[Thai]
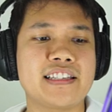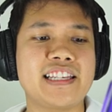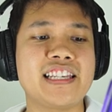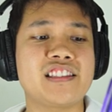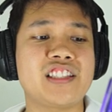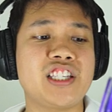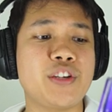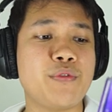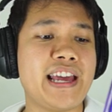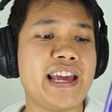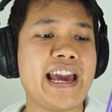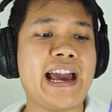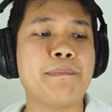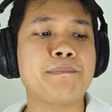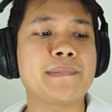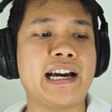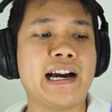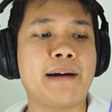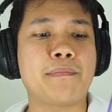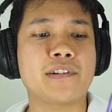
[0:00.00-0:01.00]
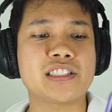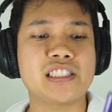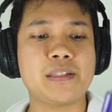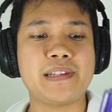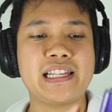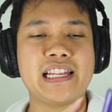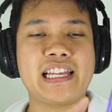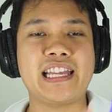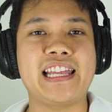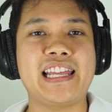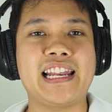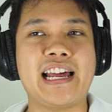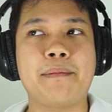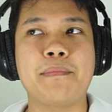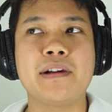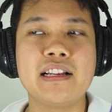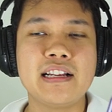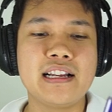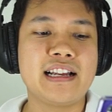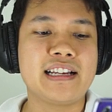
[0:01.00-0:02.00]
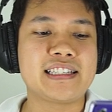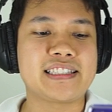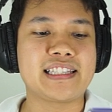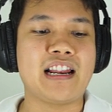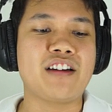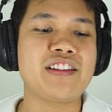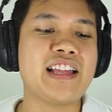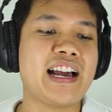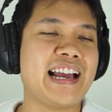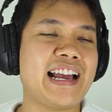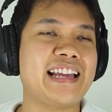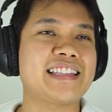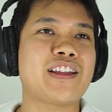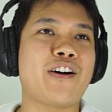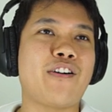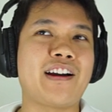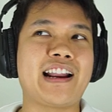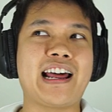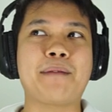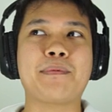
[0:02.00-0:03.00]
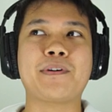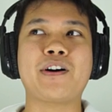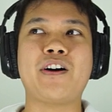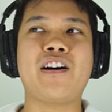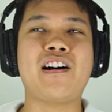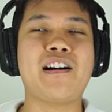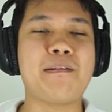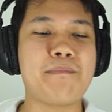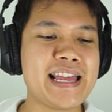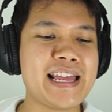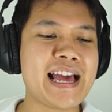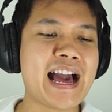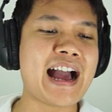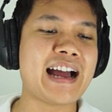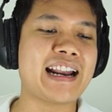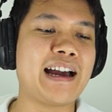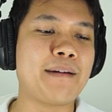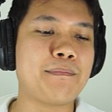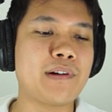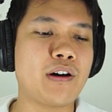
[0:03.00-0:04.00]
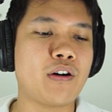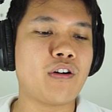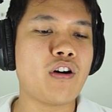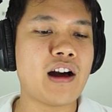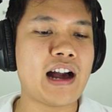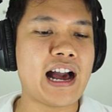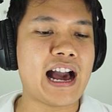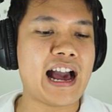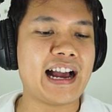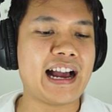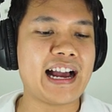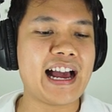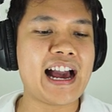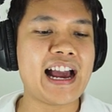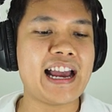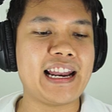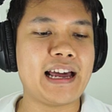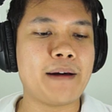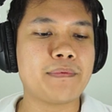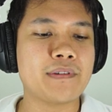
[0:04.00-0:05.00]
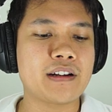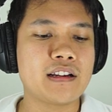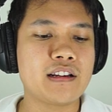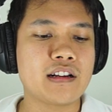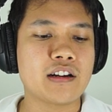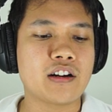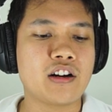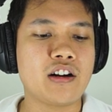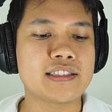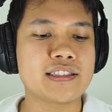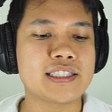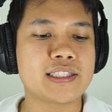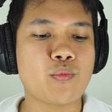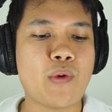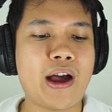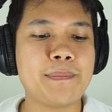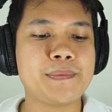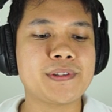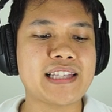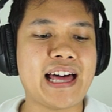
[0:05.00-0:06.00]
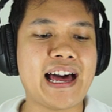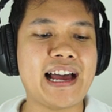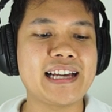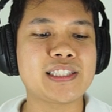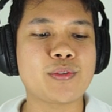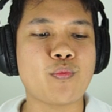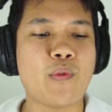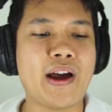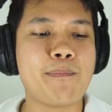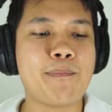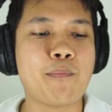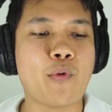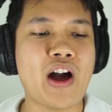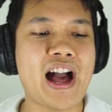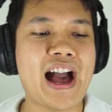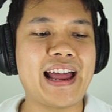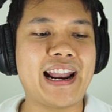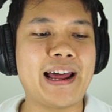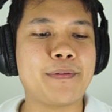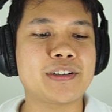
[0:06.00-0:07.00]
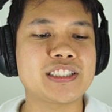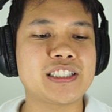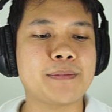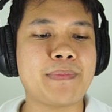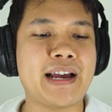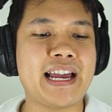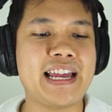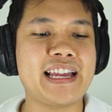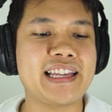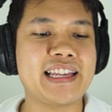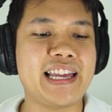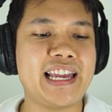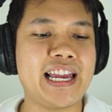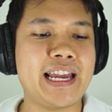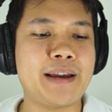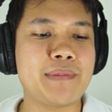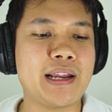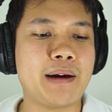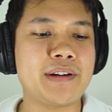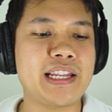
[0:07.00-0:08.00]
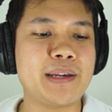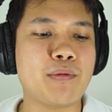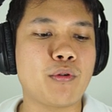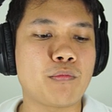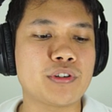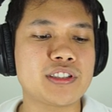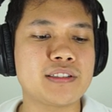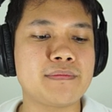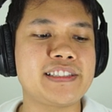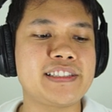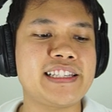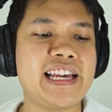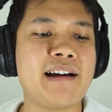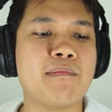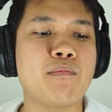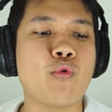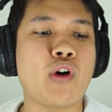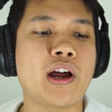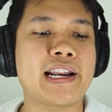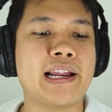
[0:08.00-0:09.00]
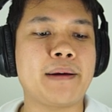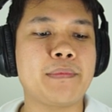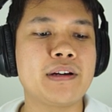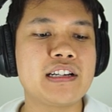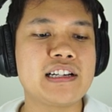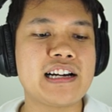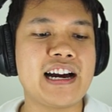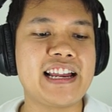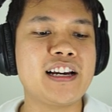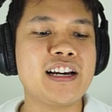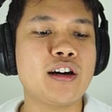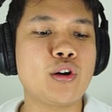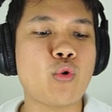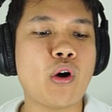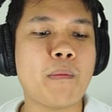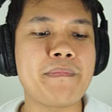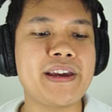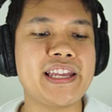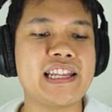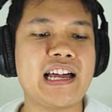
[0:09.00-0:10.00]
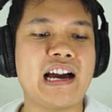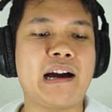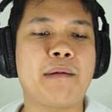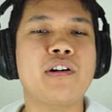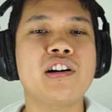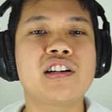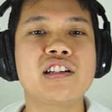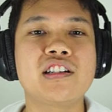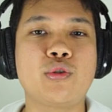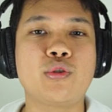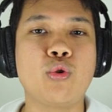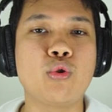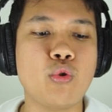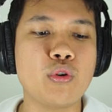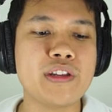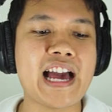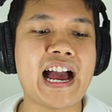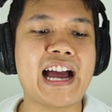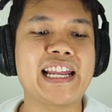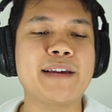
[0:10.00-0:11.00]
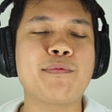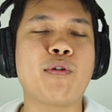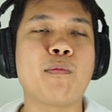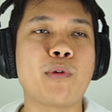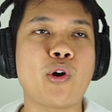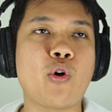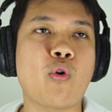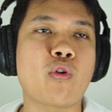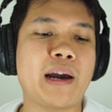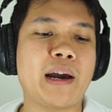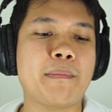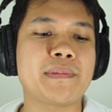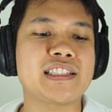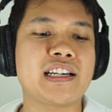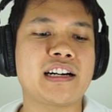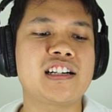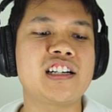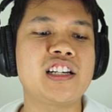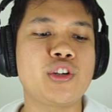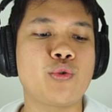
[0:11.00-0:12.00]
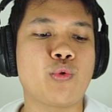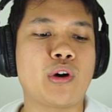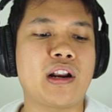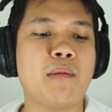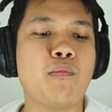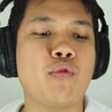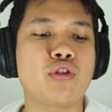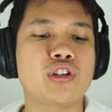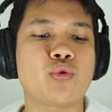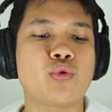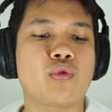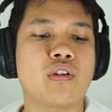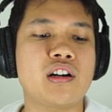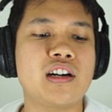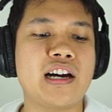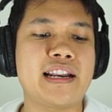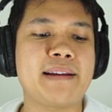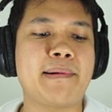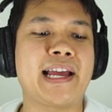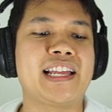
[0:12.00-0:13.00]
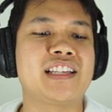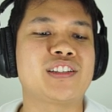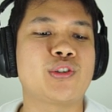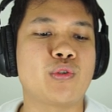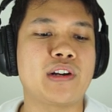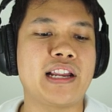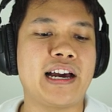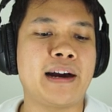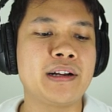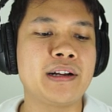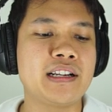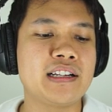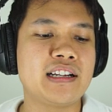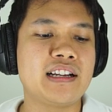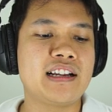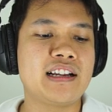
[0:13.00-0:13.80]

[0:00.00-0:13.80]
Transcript: กิจทีวีแอปนะครับก็จะเป็นอย่างนี้นะครับเสร็จแล้วยังไงต่อนะครับก็ไม่ยากครับเราก็หาง่ายนะครับก็สวายซ้ายสวายขวานะครับก็จะไปเกมนะวันนี้ผมก็จะแยกหมวดครับอันนี้คือรวมมิดนะครับก็คือทุกอย่างที่ผมลงนะมันจะขึ้นอยู่ว่าถ้าบนสุดก็เกินน้อยสุดนะครับ